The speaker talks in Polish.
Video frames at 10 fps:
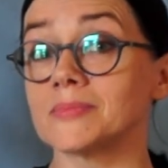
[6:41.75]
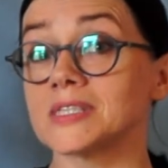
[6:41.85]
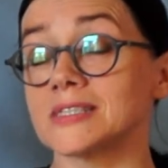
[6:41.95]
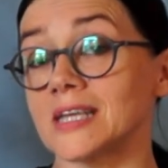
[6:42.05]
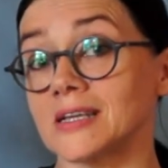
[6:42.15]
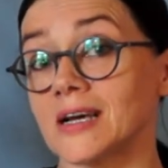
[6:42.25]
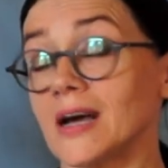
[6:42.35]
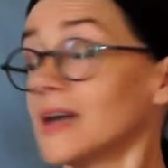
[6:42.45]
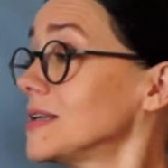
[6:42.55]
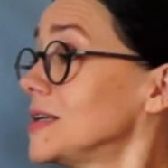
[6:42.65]

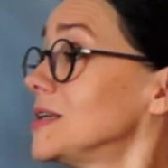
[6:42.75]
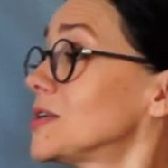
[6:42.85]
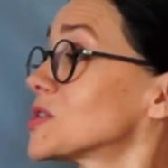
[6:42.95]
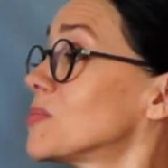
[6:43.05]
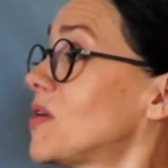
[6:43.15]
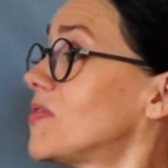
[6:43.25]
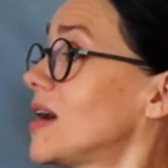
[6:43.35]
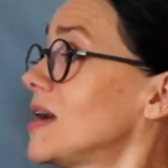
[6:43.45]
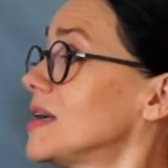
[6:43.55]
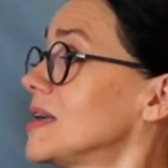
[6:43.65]
Scenka i
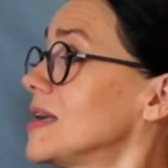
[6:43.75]
rozmowa